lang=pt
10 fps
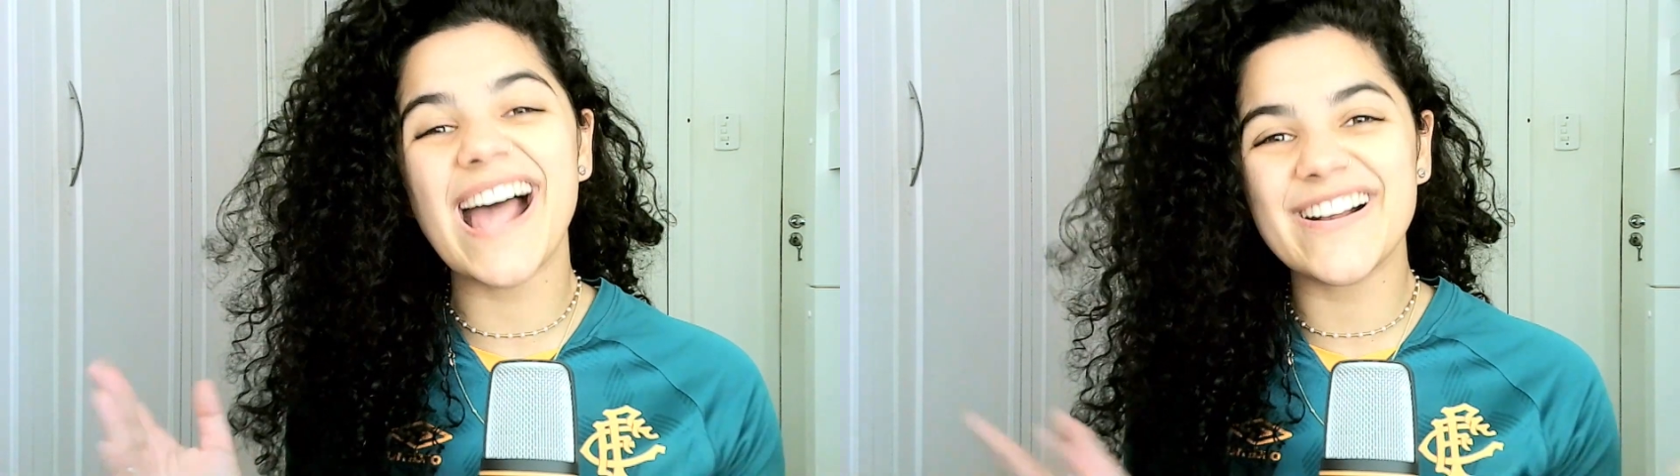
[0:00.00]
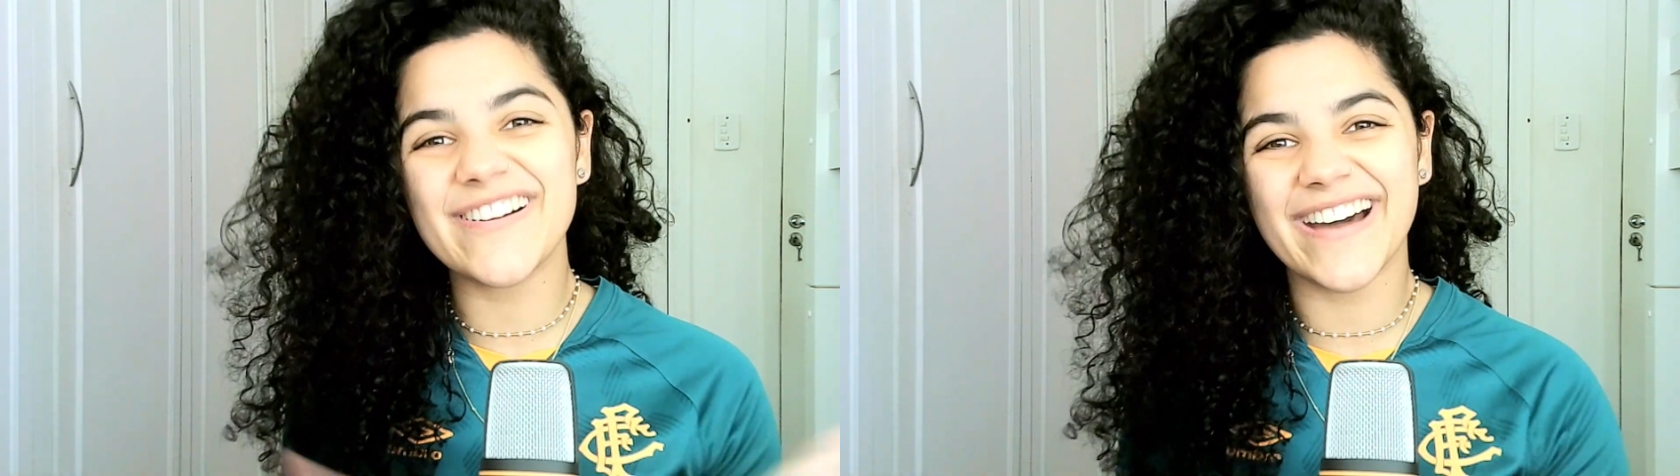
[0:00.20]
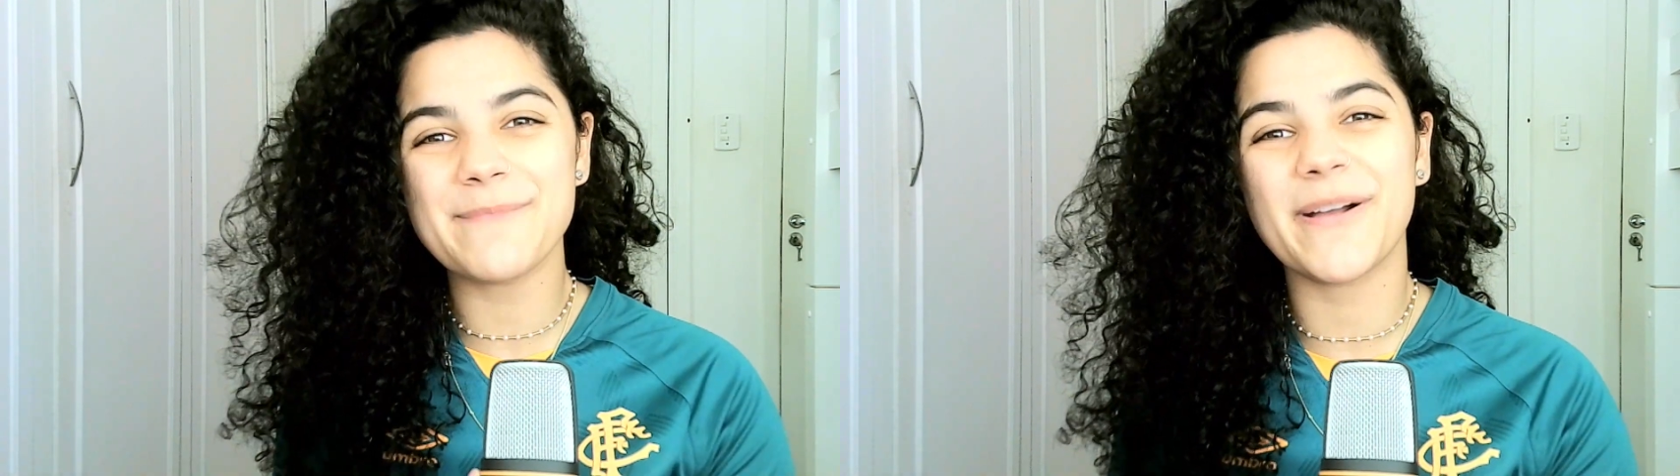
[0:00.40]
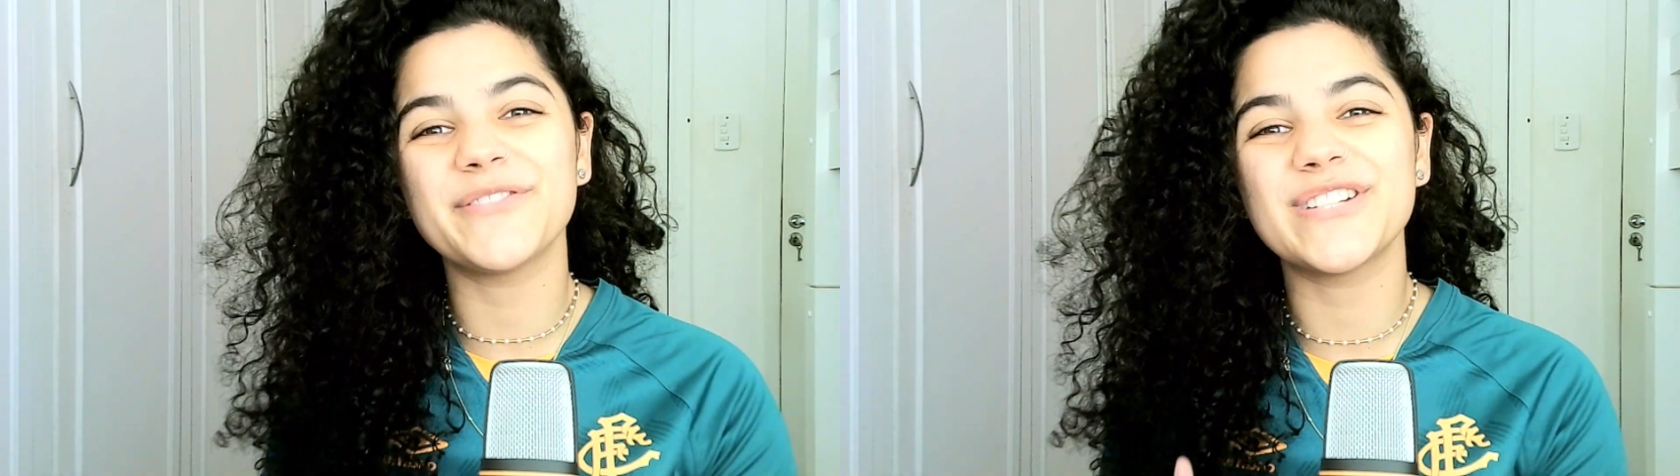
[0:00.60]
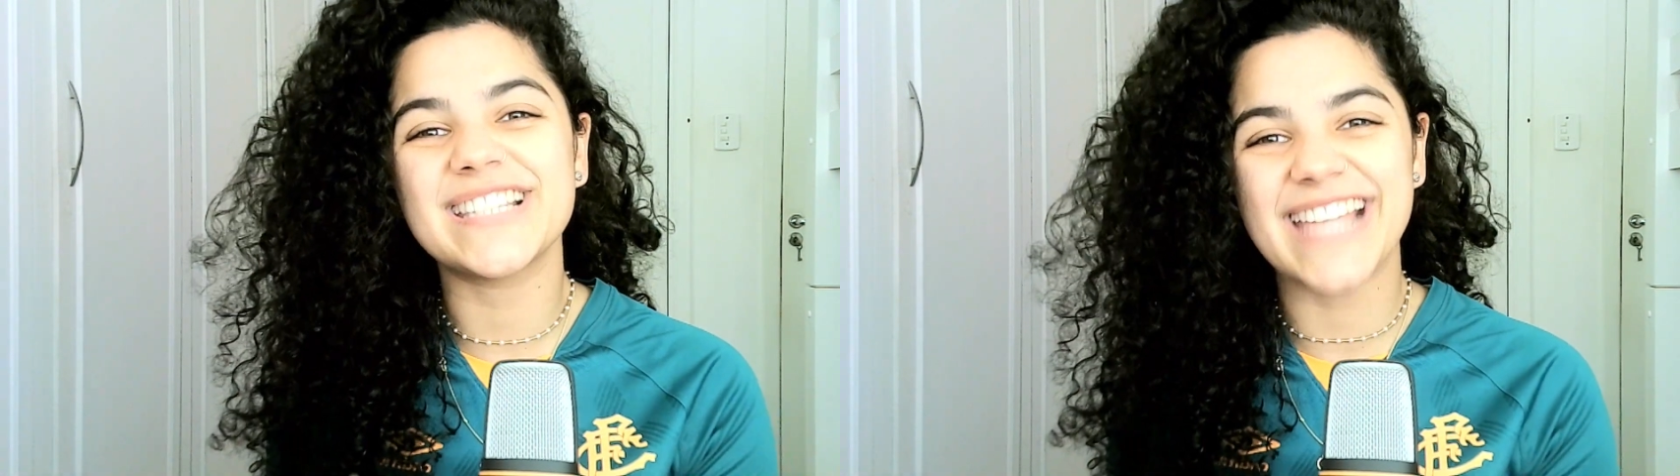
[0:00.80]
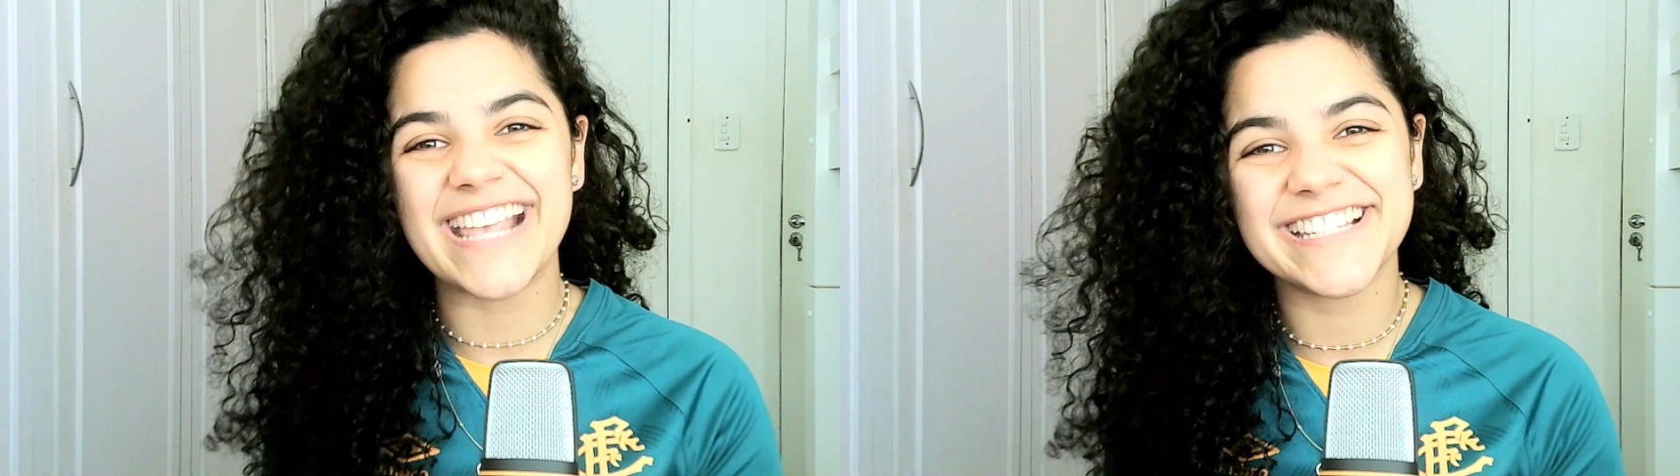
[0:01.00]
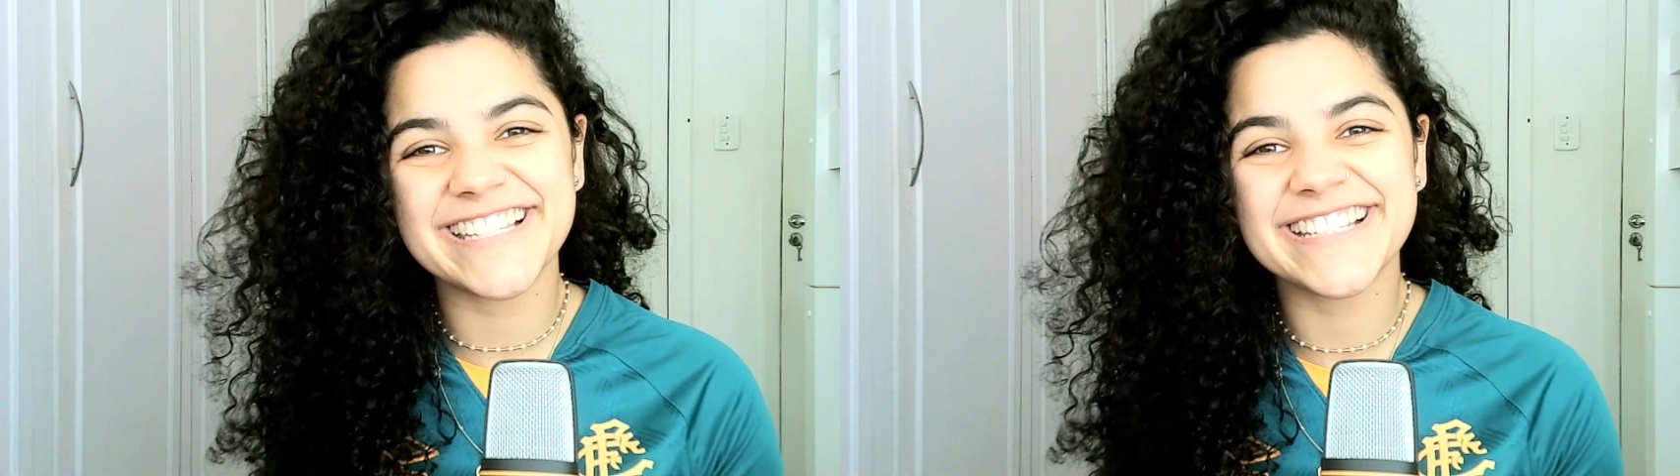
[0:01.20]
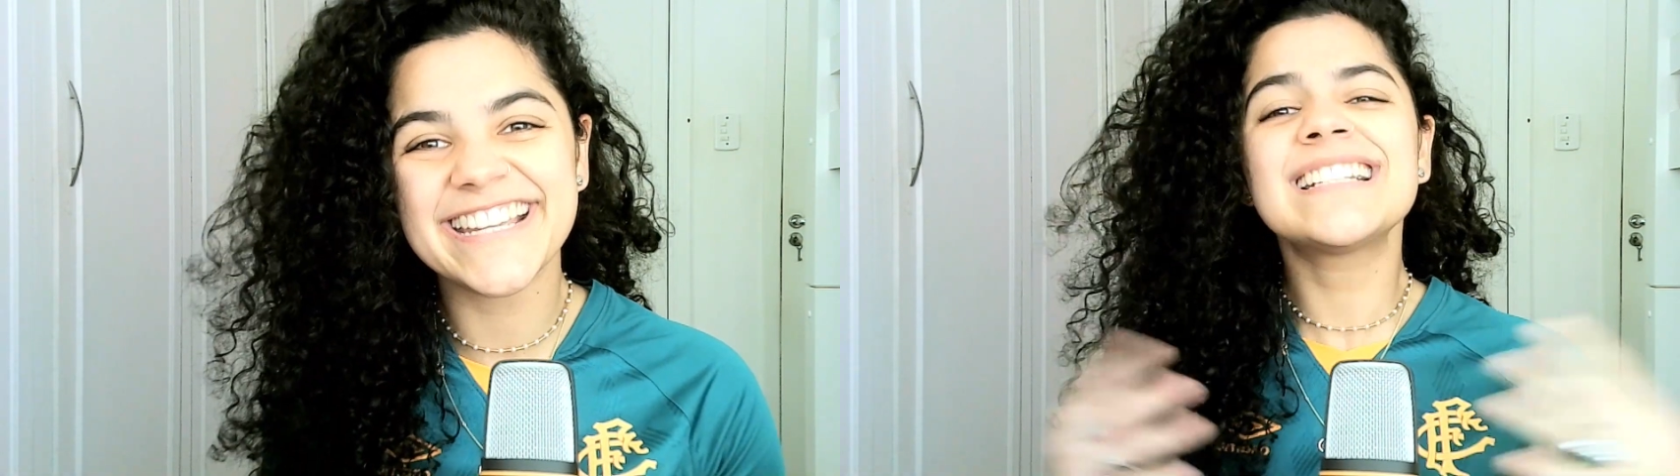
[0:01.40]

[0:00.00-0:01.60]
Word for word: agora para vocês.